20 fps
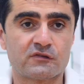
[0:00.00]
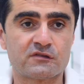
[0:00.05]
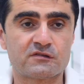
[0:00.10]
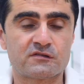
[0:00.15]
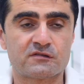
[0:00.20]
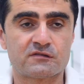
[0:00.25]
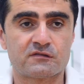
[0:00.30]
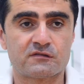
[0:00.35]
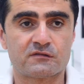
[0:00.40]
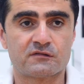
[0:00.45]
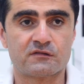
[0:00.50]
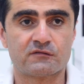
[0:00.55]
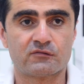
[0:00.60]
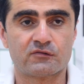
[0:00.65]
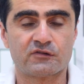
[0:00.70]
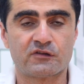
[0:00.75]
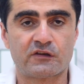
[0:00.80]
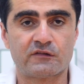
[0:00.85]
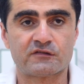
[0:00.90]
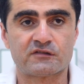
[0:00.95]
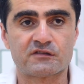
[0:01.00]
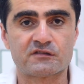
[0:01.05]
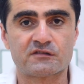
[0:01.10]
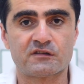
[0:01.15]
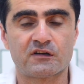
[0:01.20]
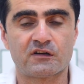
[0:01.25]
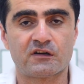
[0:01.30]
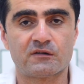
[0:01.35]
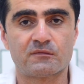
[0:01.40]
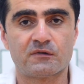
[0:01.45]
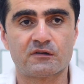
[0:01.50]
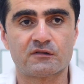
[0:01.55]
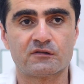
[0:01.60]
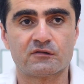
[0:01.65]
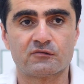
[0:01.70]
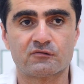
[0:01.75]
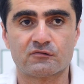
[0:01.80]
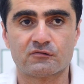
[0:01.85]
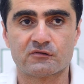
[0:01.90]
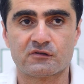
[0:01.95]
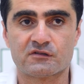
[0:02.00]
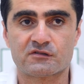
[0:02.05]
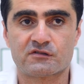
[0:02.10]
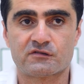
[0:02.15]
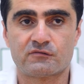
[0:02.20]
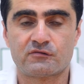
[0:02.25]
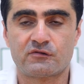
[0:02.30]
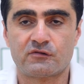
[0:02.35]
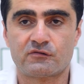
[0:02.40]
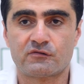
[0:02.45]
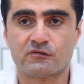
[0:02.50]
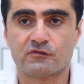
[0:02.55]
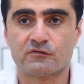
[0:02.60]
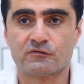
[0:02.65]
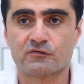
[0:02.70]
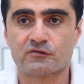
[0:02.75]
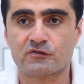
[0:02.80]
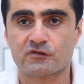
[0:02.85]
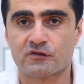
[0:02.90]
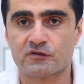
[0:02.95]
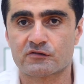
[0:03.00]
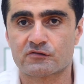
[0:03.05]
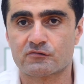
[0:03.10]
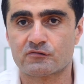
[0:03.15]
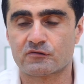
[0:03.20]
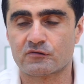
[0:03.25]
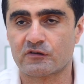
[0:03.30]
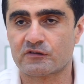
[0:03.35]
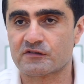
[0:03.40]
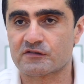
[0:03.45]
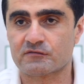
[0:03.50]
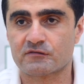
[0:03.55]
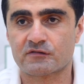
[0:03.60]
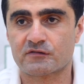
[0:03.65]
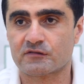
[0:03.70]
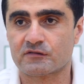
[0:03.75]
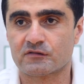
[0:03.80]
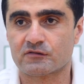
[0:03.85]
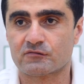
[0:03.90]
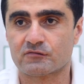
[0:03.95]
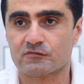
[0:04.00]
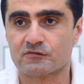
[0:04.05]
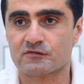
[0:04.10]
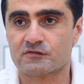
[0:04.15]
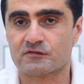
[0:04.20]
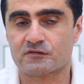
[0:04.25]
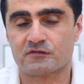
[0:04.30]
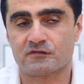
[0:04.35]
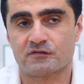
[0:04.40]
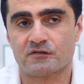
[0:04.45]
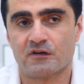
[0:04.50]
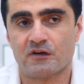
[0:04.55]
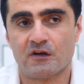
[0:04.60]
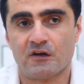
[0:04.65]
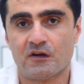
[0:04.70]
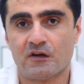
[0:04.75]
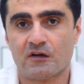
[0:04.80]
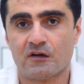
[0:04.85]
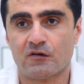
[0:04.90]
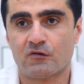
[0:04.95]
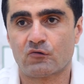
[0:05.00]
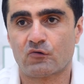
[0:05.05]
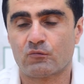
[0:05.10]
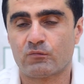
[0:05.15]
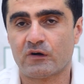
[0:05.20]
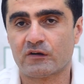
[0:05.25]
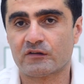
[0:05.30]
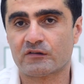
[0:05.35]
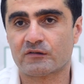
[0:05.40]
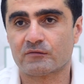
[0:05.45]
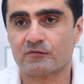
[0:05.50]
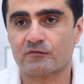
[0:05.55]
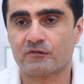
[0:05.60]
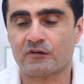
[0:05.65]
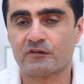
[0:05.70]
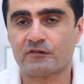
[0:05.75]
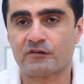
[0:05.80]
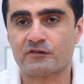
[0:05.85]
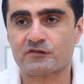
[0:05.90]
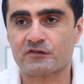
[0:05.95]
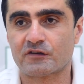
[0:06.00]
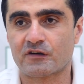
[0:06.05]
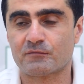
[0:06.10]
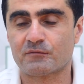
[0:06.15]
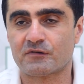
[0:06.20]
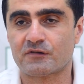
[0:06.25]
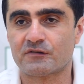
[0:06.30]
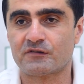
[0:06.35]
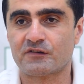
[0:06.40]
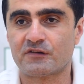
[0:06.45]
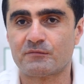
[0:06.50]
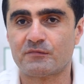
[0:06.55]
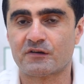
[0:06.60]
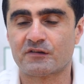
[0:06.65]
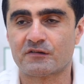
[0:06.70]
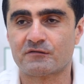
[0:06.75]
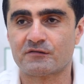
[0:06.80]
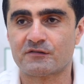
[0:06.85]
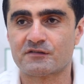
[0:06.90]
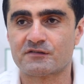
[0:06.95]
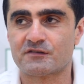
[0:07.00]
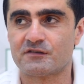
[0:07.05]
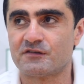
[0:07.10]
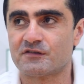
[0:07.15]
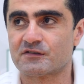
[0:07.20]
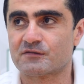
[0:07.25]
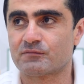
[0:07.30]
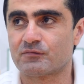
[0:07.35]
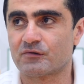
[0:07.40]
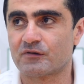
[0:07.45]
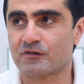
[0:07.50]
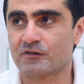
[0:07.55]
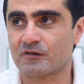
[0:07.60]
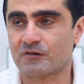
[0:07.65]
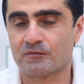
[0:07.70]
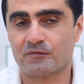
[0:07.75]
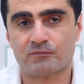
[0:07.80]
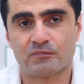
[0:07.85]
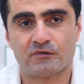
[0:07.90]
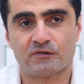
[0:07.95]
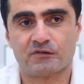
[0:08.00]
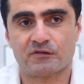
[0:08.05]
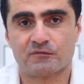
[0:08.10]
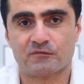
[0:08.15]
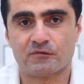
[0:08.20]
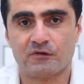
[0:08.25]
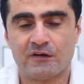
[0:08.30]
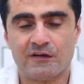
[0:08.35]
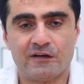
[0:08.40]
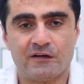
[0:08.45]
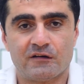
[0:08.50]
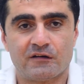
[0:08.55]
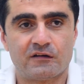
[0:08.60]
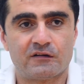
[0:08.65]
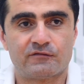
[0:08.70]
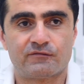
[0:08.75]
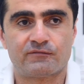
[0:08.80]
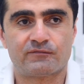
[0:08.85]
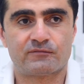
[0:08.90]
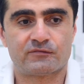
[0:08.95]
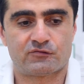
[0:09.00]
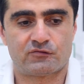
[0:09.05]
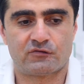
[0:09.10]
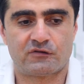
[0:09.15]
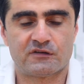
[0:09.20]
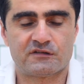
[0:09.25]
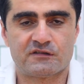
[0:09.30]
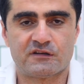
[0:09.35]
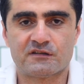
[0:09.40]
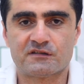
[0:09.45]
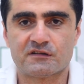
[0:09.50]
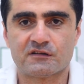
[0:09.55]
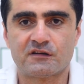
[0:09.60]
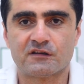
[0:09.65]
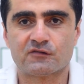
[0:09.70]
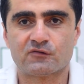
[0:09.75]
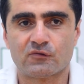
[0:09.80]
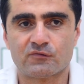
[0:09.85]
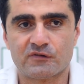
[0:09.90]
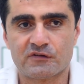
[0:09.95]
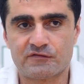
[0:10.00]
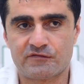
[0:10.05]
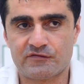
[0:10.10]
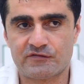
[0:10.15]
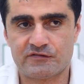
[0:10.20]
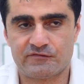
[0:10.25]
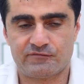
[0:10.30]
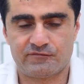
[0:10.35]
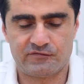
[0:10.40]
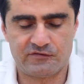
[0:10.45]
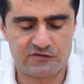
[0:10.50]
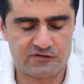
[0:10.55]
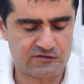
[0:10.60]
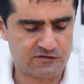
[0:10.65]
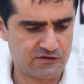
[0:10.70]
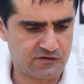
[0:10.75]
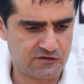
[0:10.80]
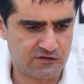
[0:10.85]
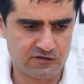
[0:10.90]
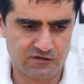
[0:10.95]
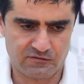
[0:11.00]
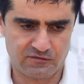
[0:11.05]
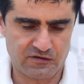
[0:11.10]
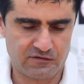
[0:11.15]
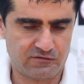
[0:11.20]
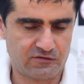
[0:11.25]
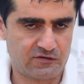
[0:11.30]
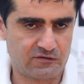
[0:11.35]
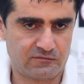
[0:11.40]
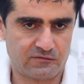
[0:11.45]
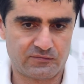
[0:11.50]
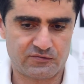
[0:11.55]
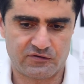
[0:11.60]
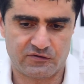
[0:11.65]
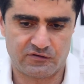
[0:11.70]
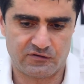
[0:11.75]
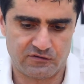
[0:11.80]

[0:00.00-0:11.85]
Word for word: нас довольно-таки возрастная команда, но у нас сегодня ни одного человека судорога не схватило. То есть, а у Кубани там два или три человека, молодые ребята, выносили их с поля. Как бы. Поэтому, что касается готовности физической, это я в этом вообще